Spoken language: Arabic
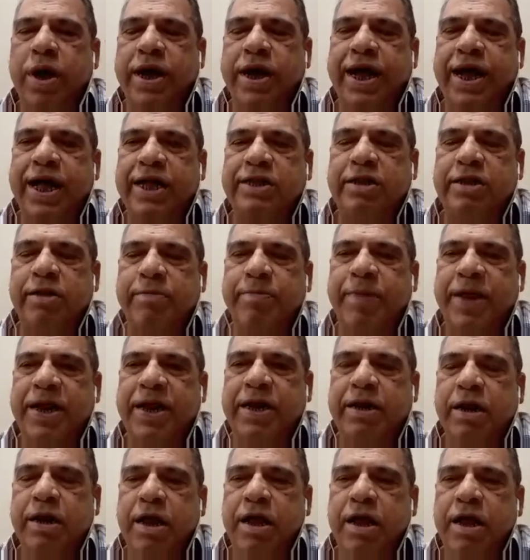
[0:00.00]

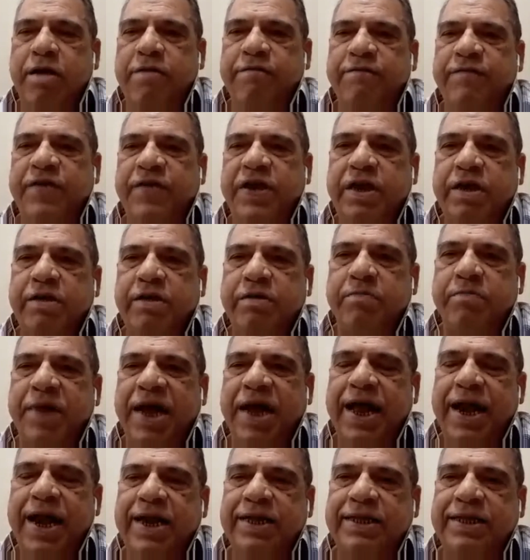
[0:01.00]
كاتبا في
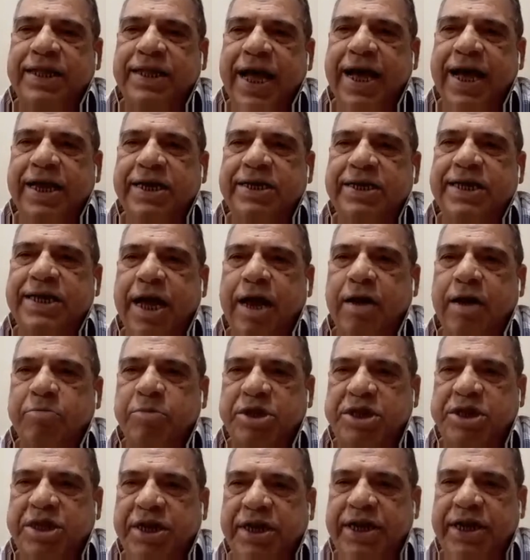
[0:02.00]
مجله اخر ساعه
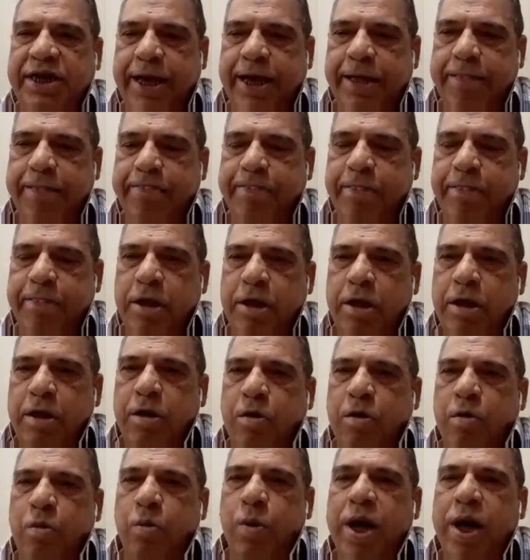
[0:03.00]
المصريه
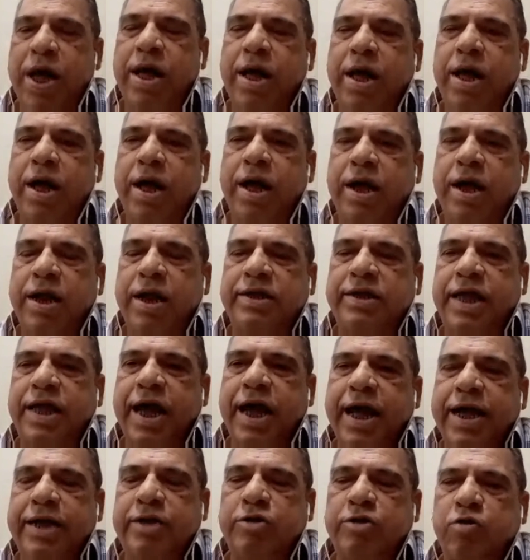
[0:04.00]

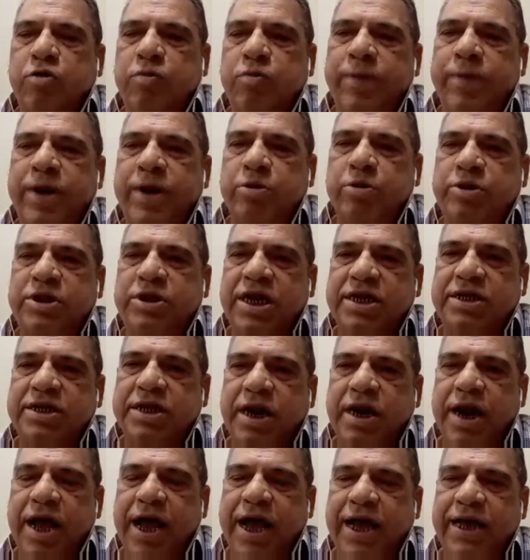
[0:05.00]
والتقيت بالاستاذ
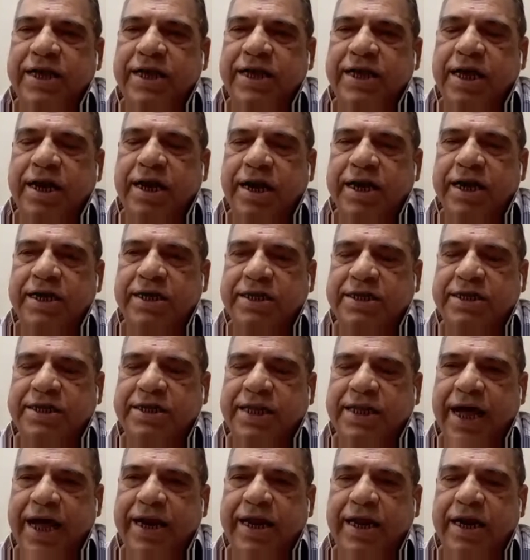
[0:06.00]
صلاح عيسى رئيس
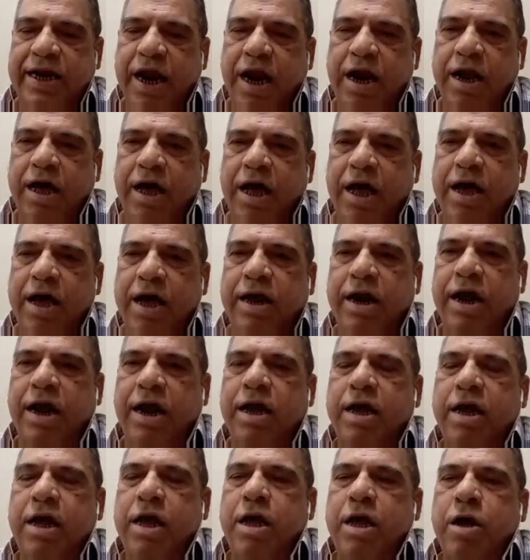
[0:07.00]
تحرير
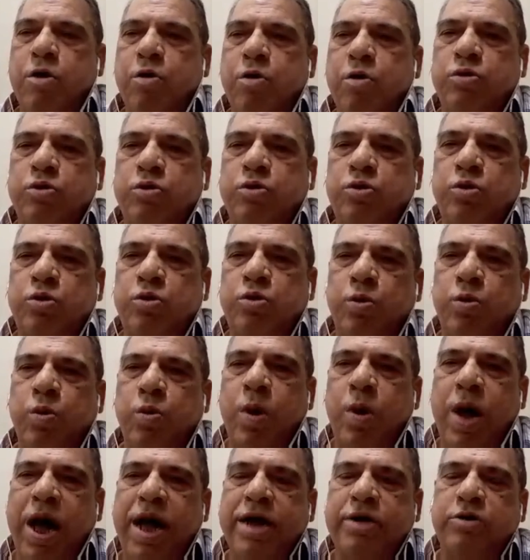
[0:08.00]
القاهره كنت
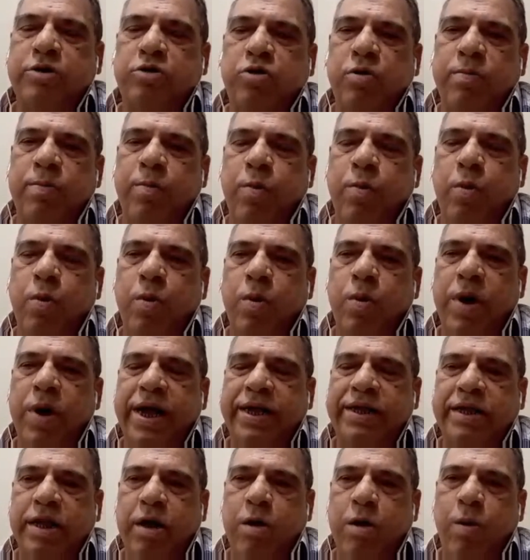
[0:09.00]
اكتب
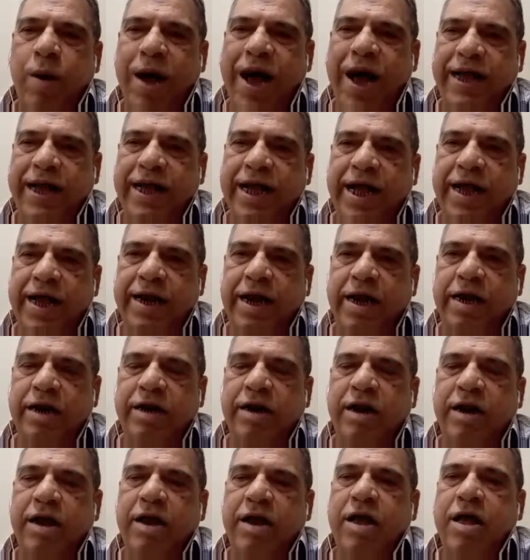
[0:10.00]
عنده
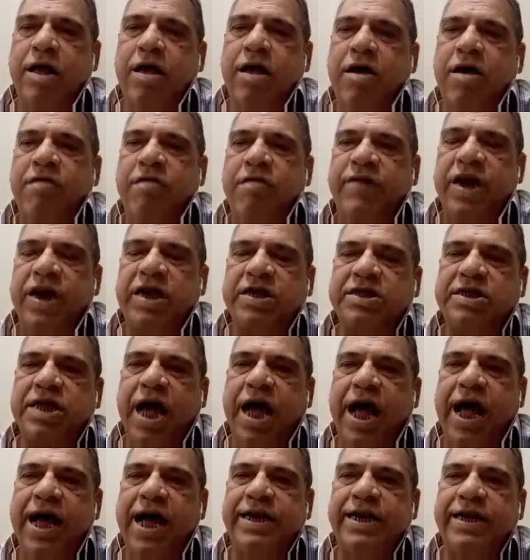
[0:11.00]
احيانا
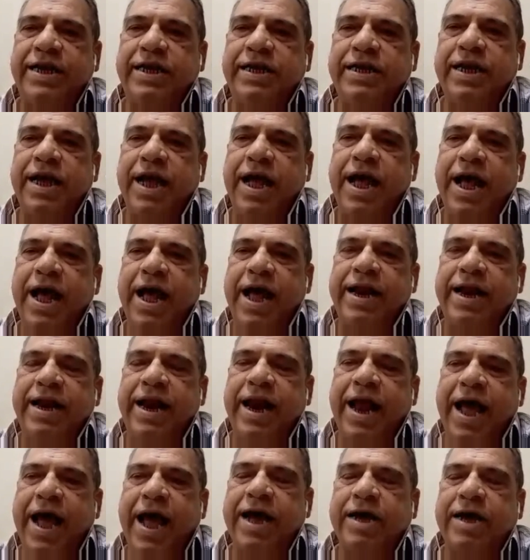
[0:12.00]
فنصحني
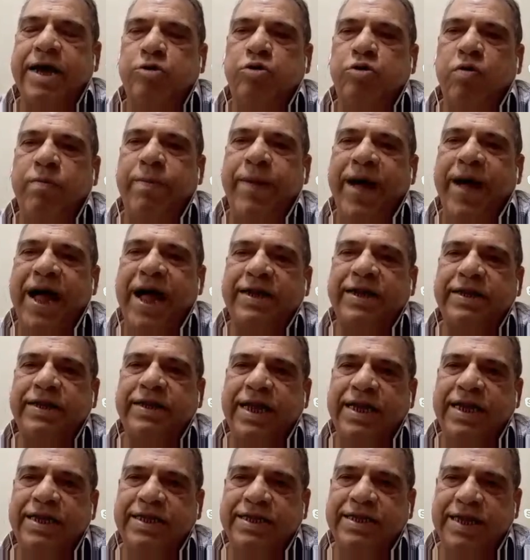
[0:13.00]
ان اكتب
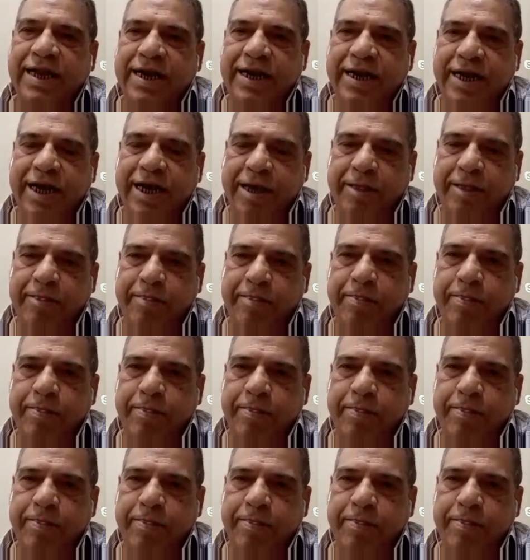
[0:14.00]
عن تنزانيا